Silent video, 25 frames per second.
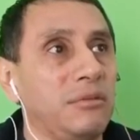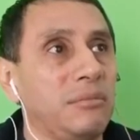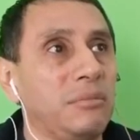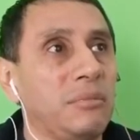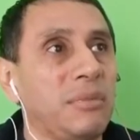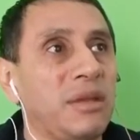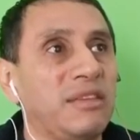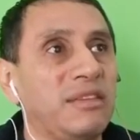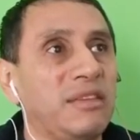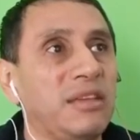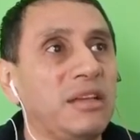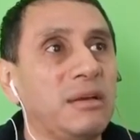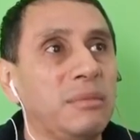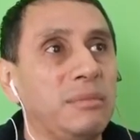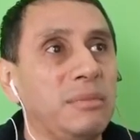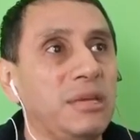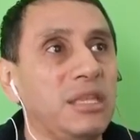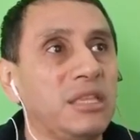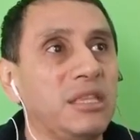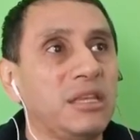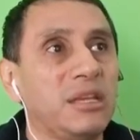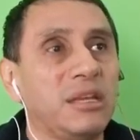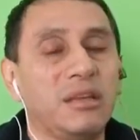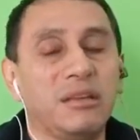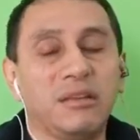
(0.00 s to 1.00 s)

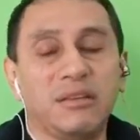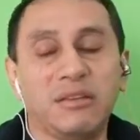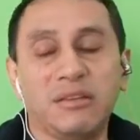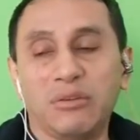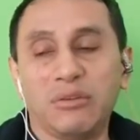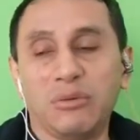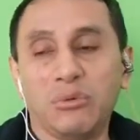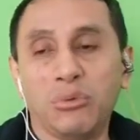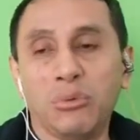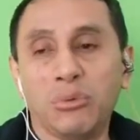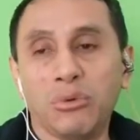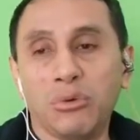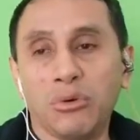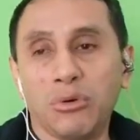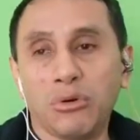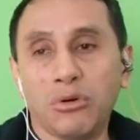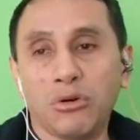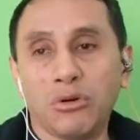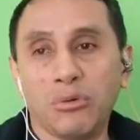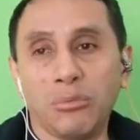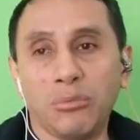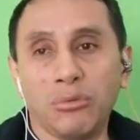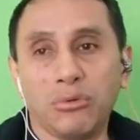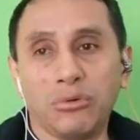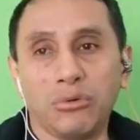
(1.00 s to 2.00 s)
básicamente eh, hubo
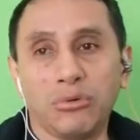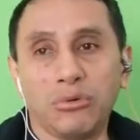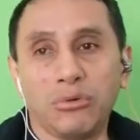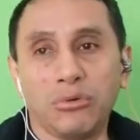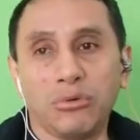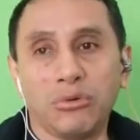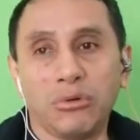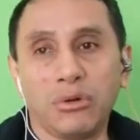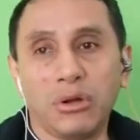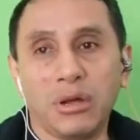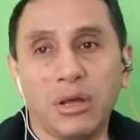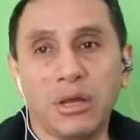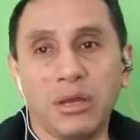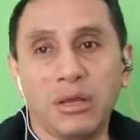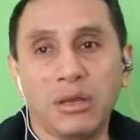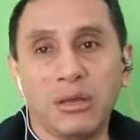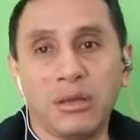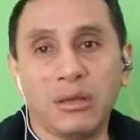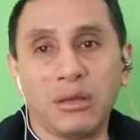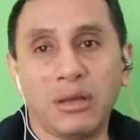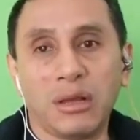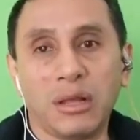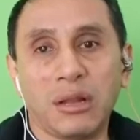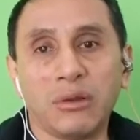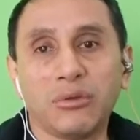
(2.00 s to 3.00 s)
como
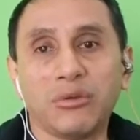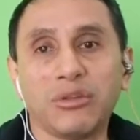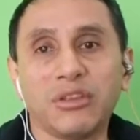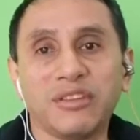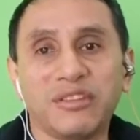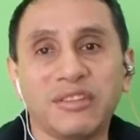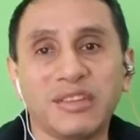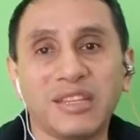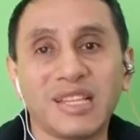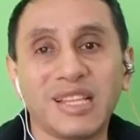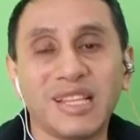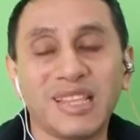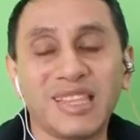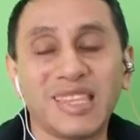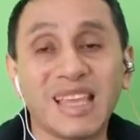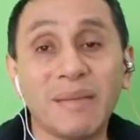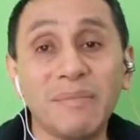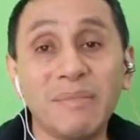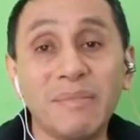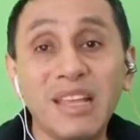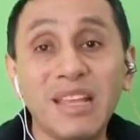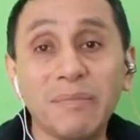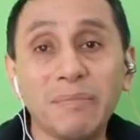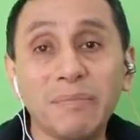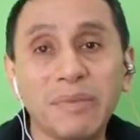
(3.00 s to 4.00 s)
algo de 70
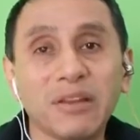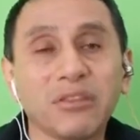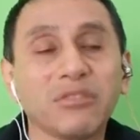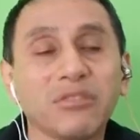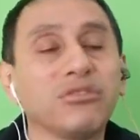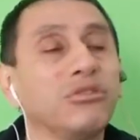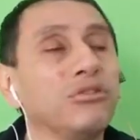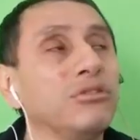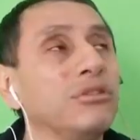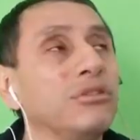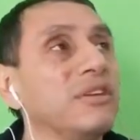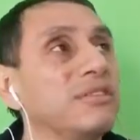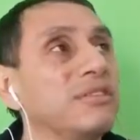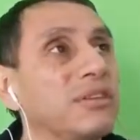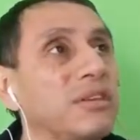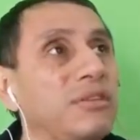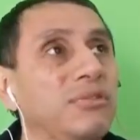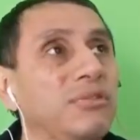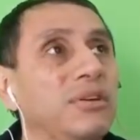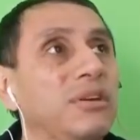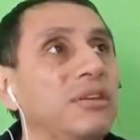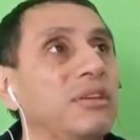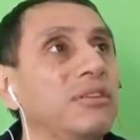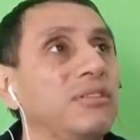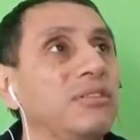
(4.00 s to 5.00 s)
mil personas que
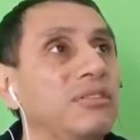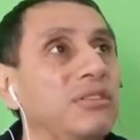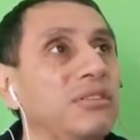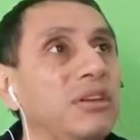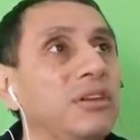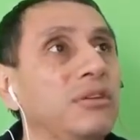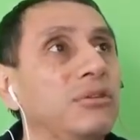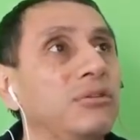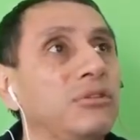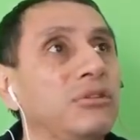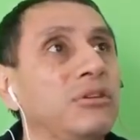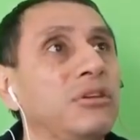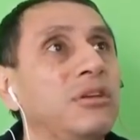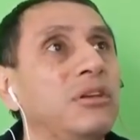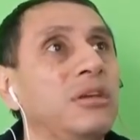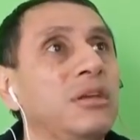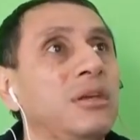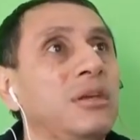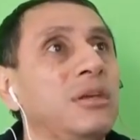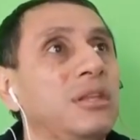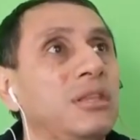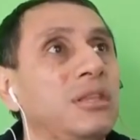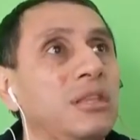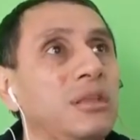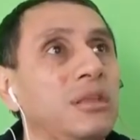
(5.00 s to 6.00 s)
fallecieron
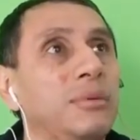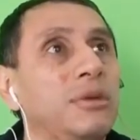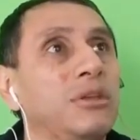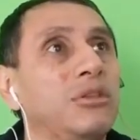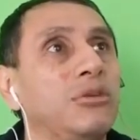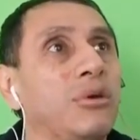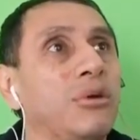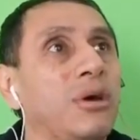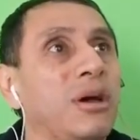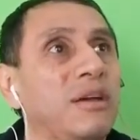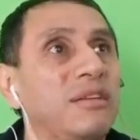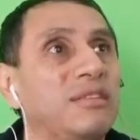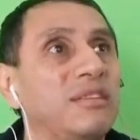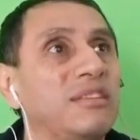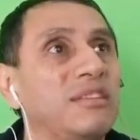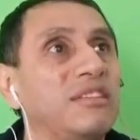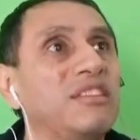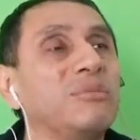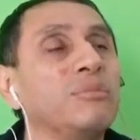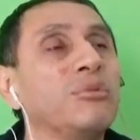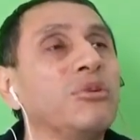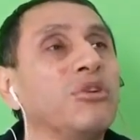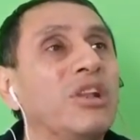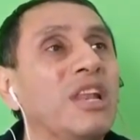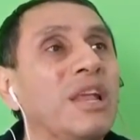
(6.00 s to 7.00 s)
debido a este
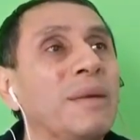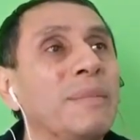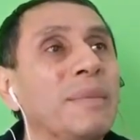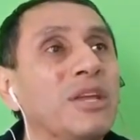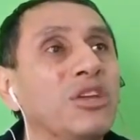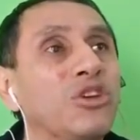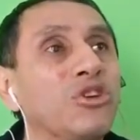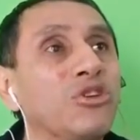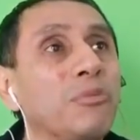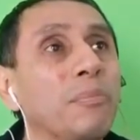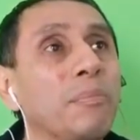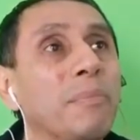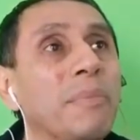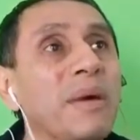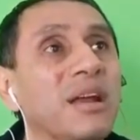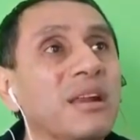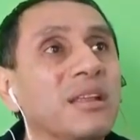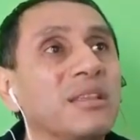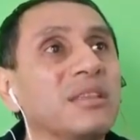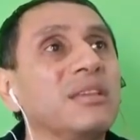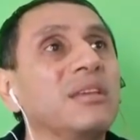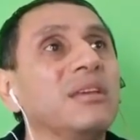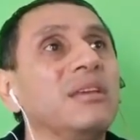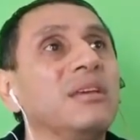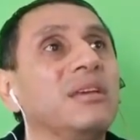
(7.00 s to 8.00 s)
sismo, la mayor
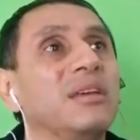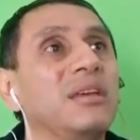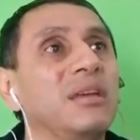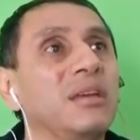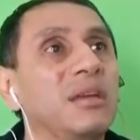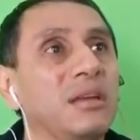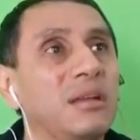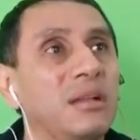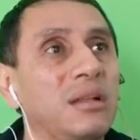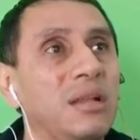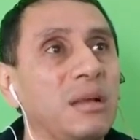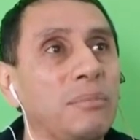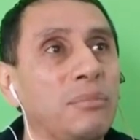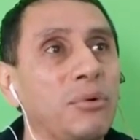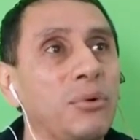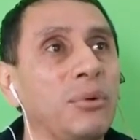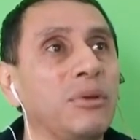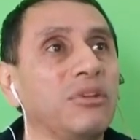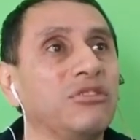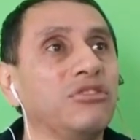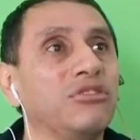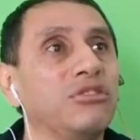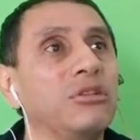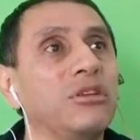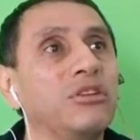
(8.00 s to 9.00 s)
parte en la
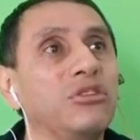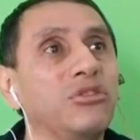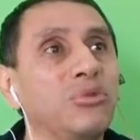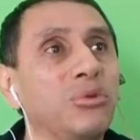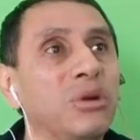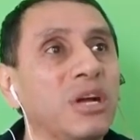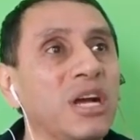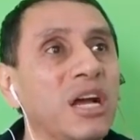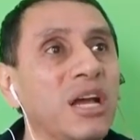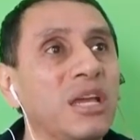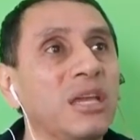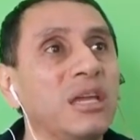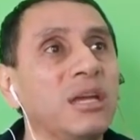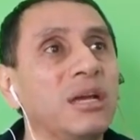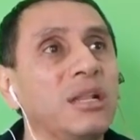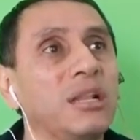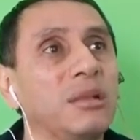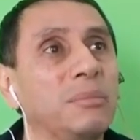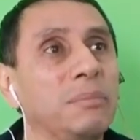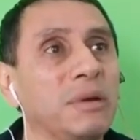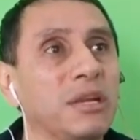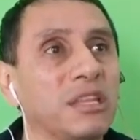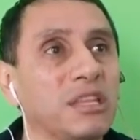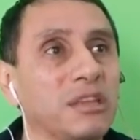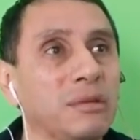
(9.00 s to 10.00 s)
población de Yungay, en el
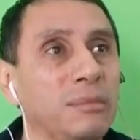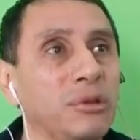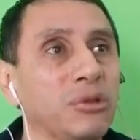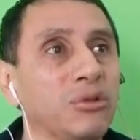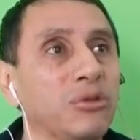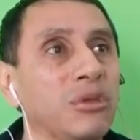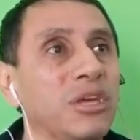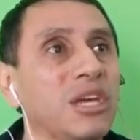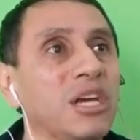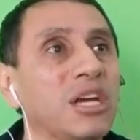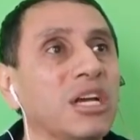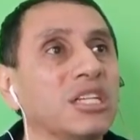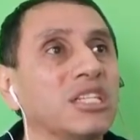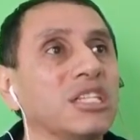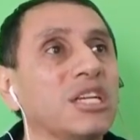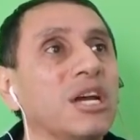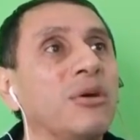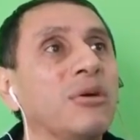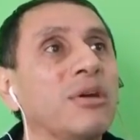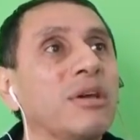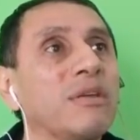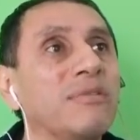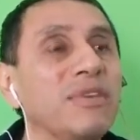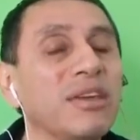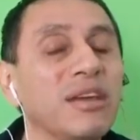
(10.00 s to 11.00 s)
departamento de Ancash,
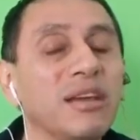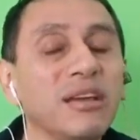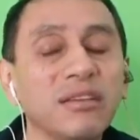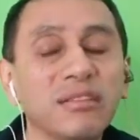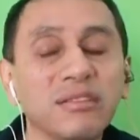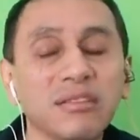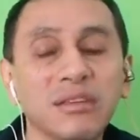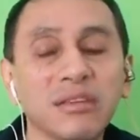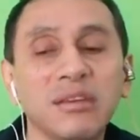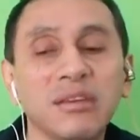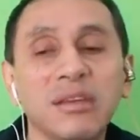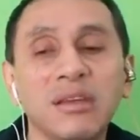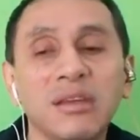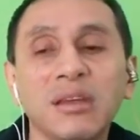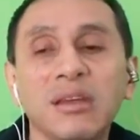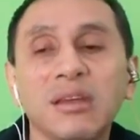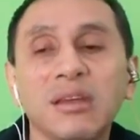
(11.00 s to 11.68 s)
aunque fíjense